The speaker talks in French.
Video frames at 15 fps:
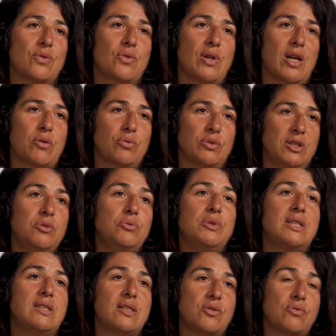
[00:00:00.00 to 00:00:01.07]
que la
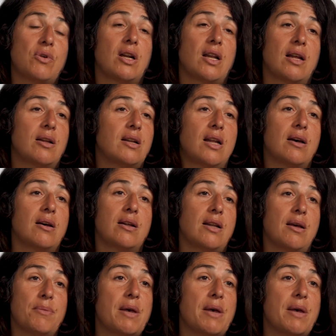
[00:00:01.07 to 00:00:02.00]
continuité soit la,